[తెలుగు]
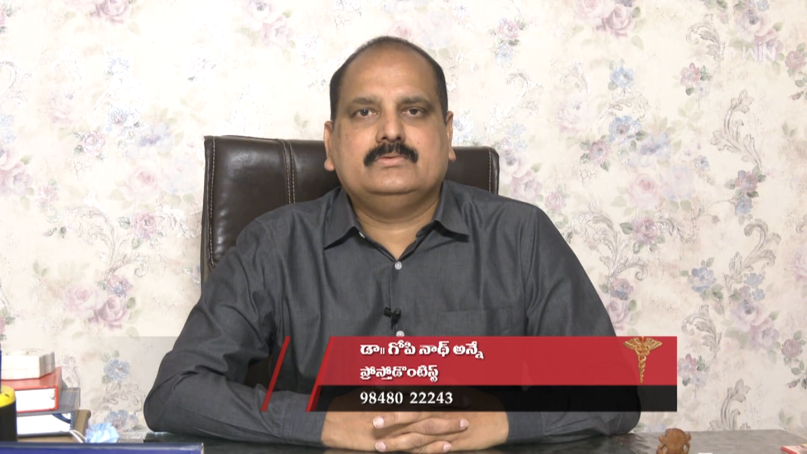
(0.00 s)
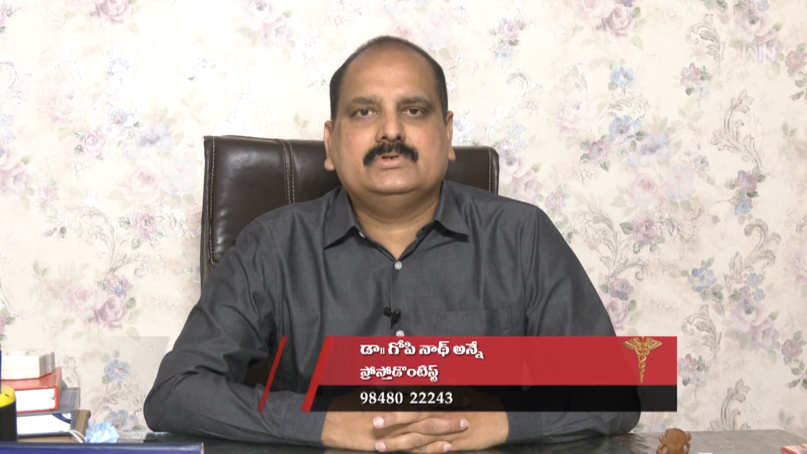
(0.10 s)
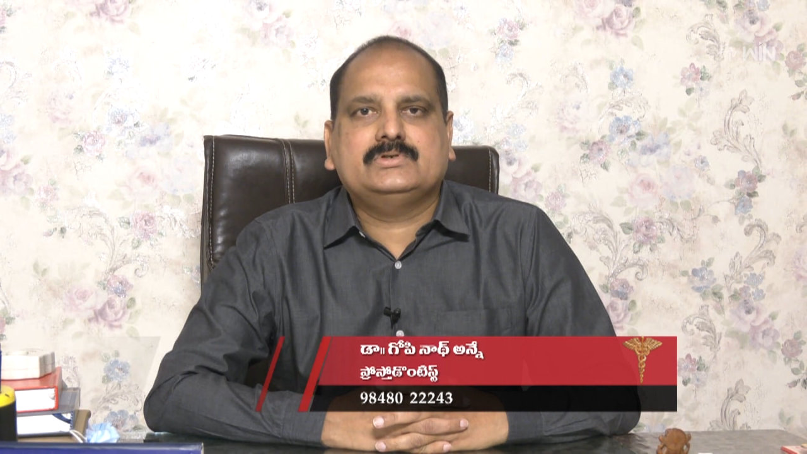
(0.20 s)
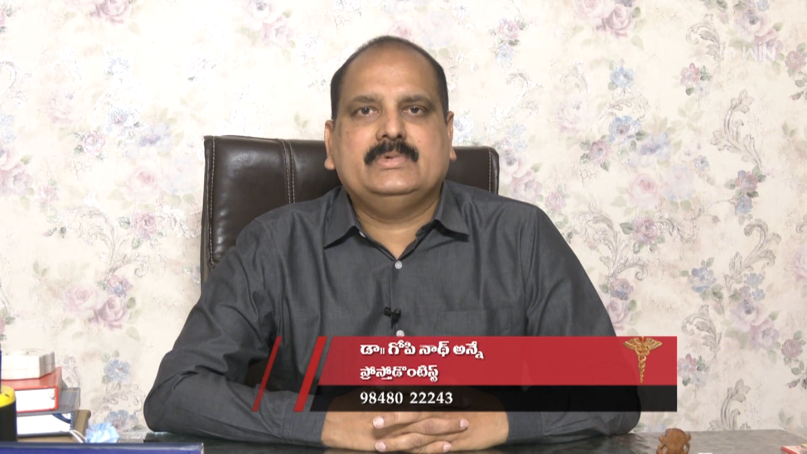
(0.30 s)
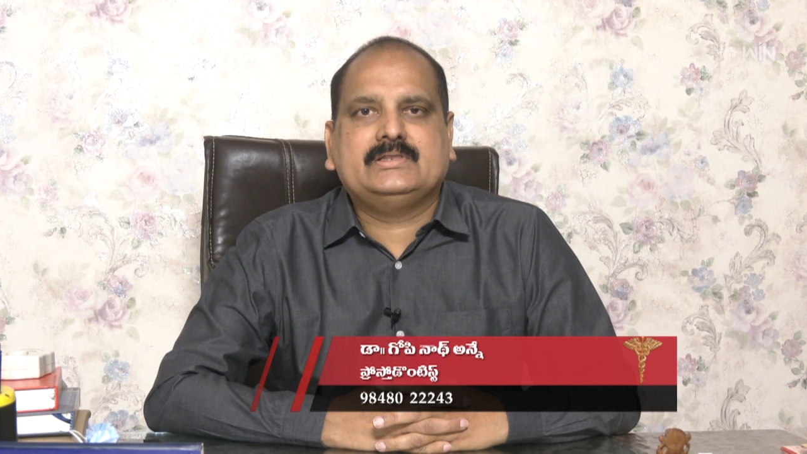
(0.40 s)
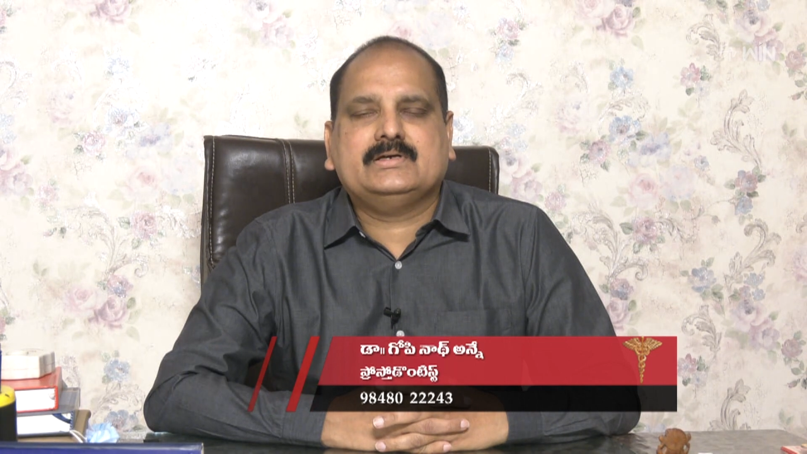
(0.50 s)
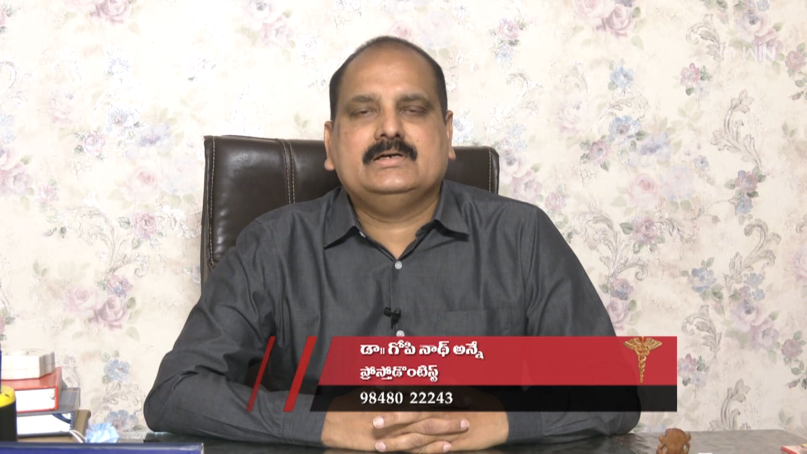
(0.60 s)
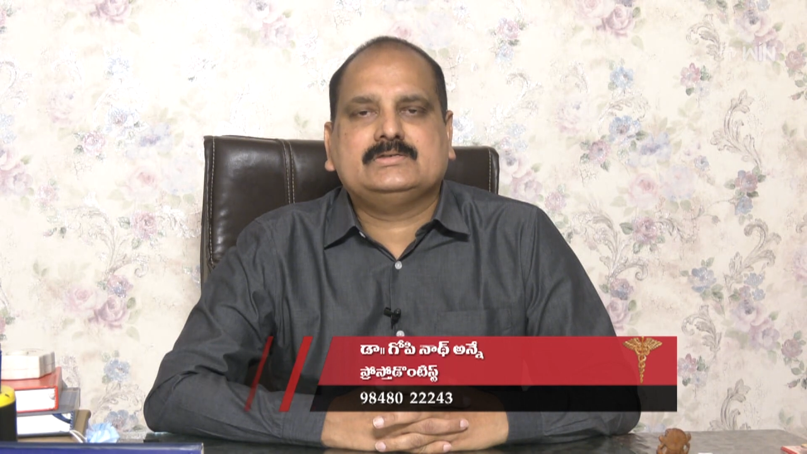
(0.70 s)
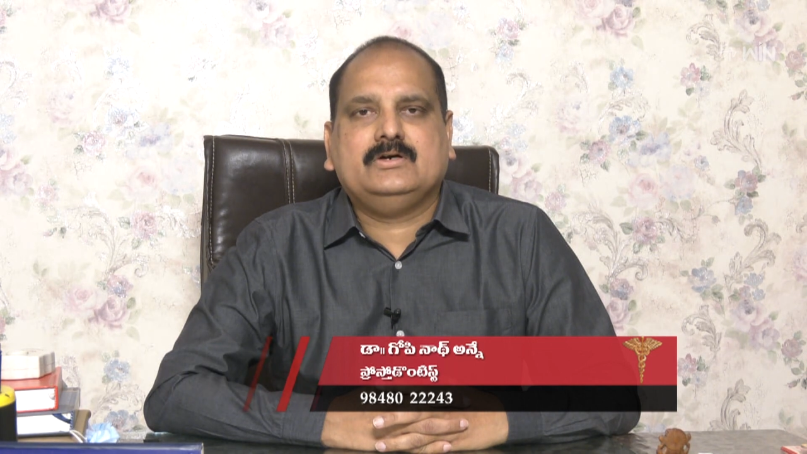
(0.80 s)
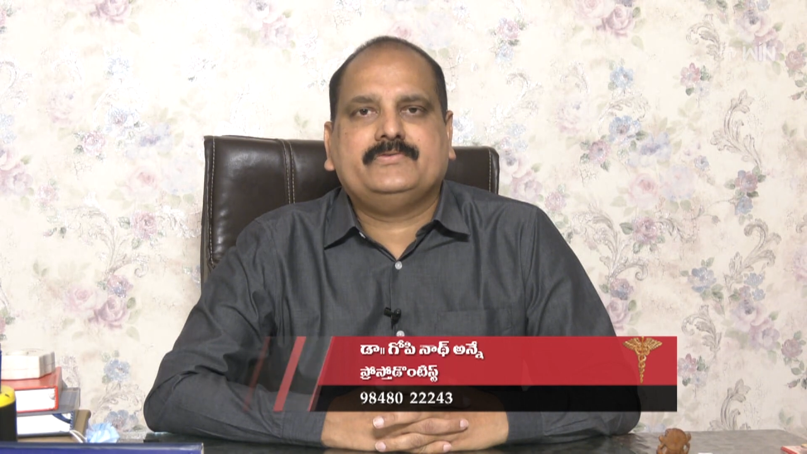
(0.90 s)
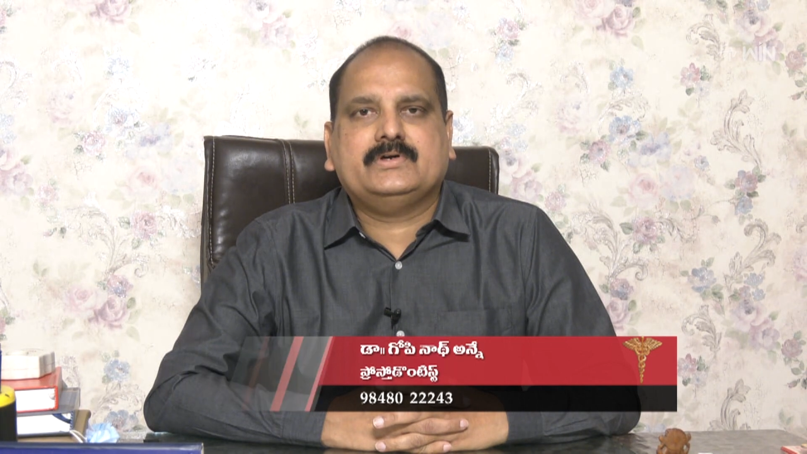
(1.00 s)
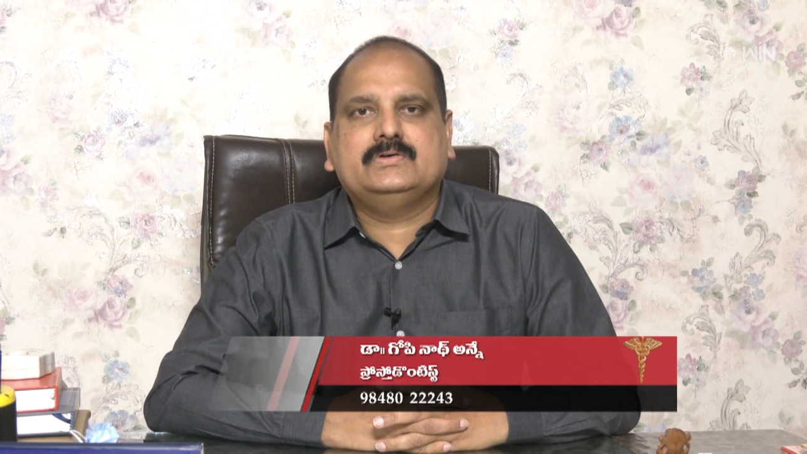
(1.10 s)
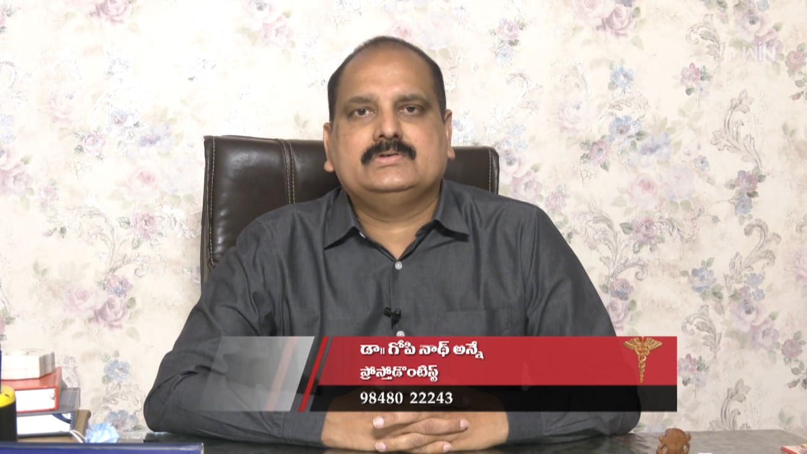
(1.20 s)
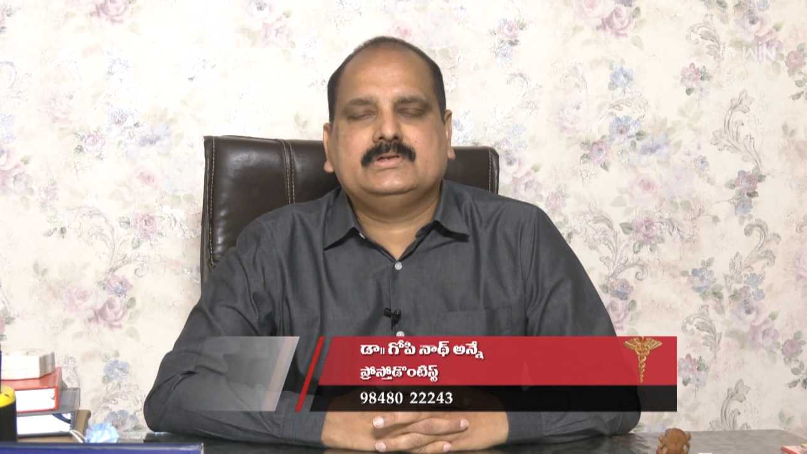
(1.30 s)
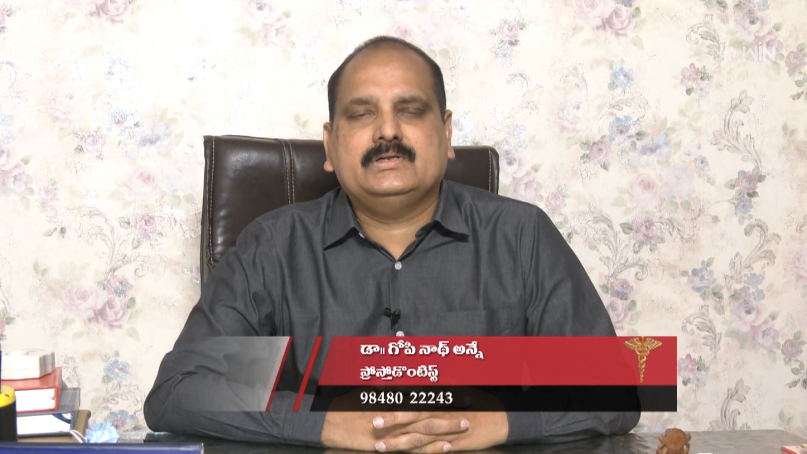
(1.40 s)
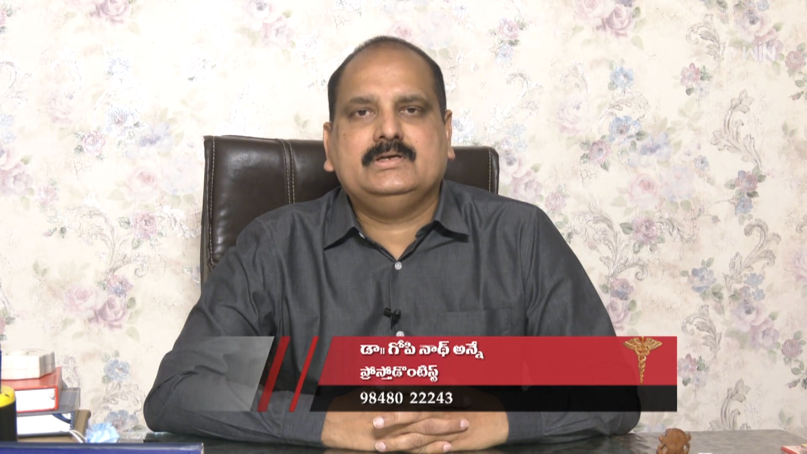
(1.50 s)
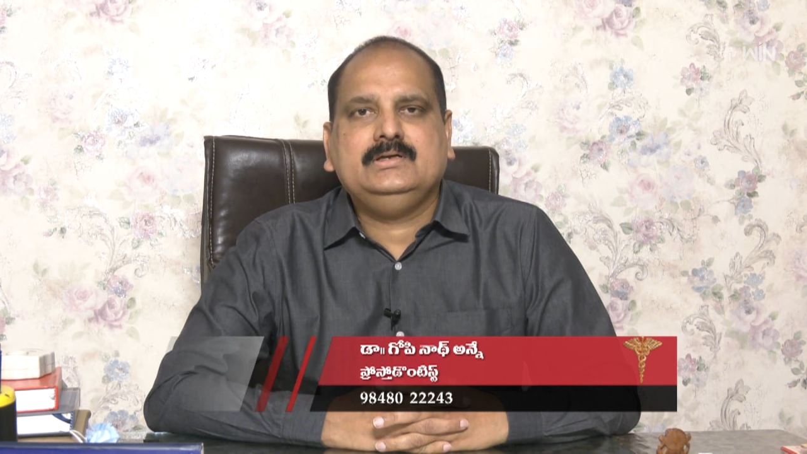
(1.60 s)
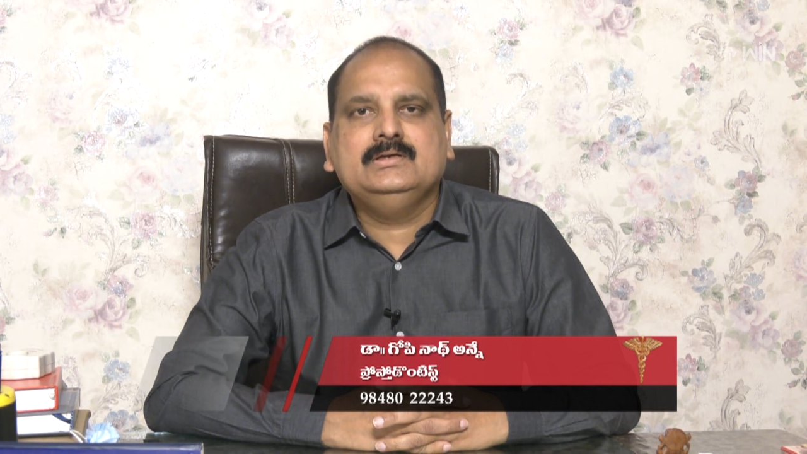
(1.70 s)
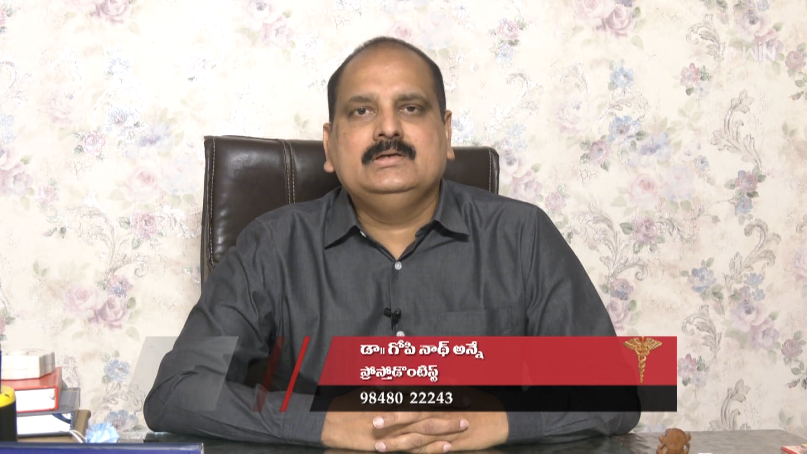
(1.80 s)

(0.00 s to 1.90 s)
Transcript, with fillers: కొంచెం మెత్తగా సాఫ్ట్గా ఉంటుంది